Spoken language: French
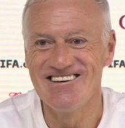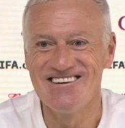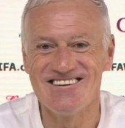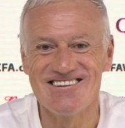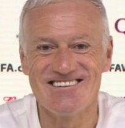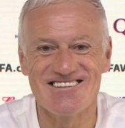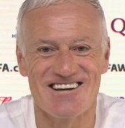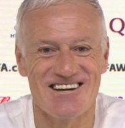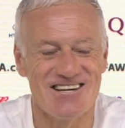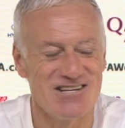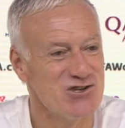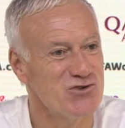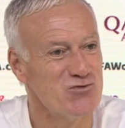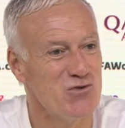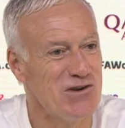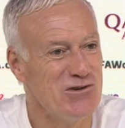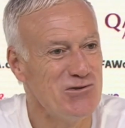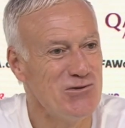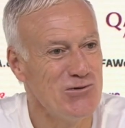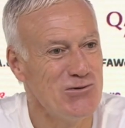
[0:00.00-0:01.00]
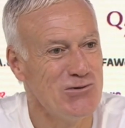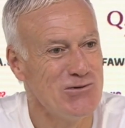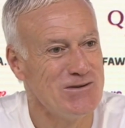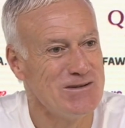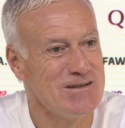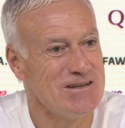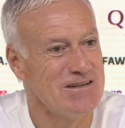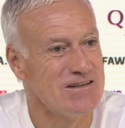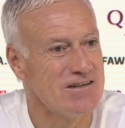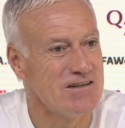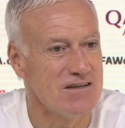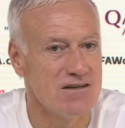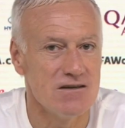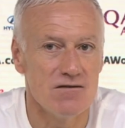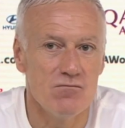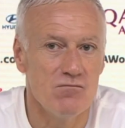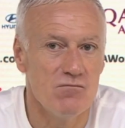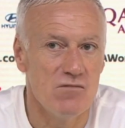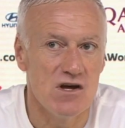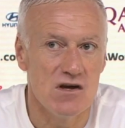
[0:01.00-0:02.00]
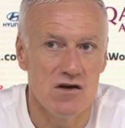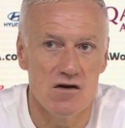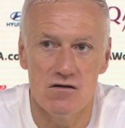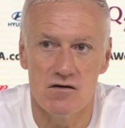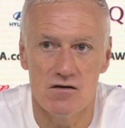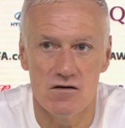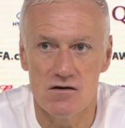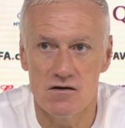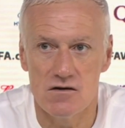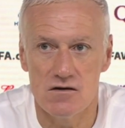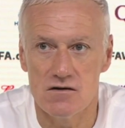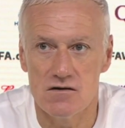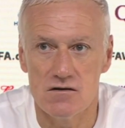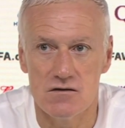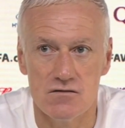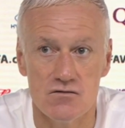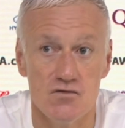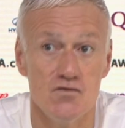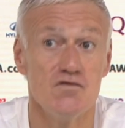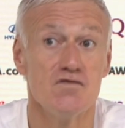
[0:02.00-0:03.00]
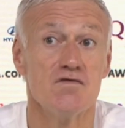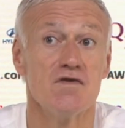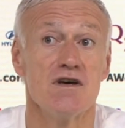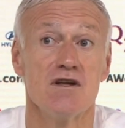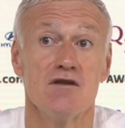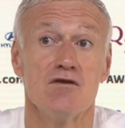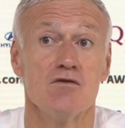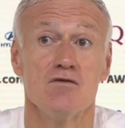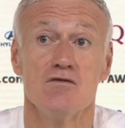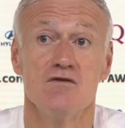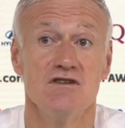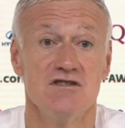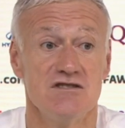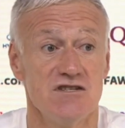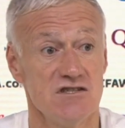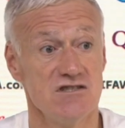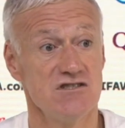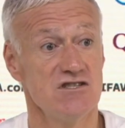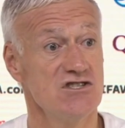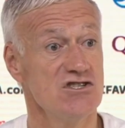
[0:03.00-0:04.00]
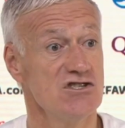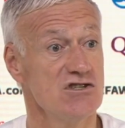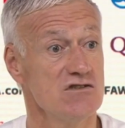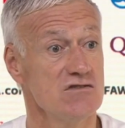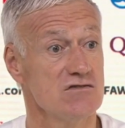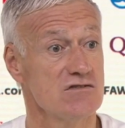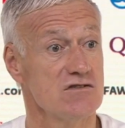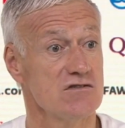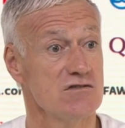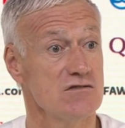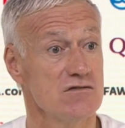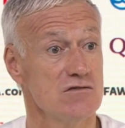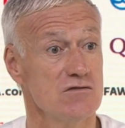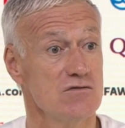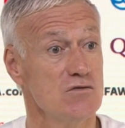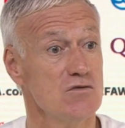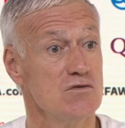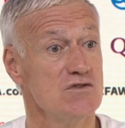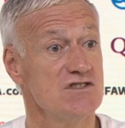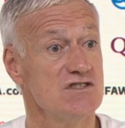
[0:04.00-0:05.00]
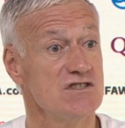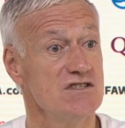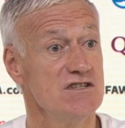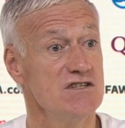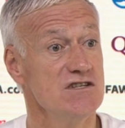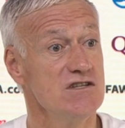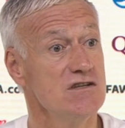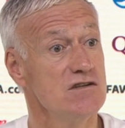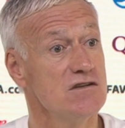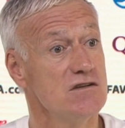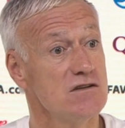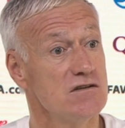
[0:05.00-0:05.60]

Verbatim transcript: très joyeux mais du fait des exigences aussi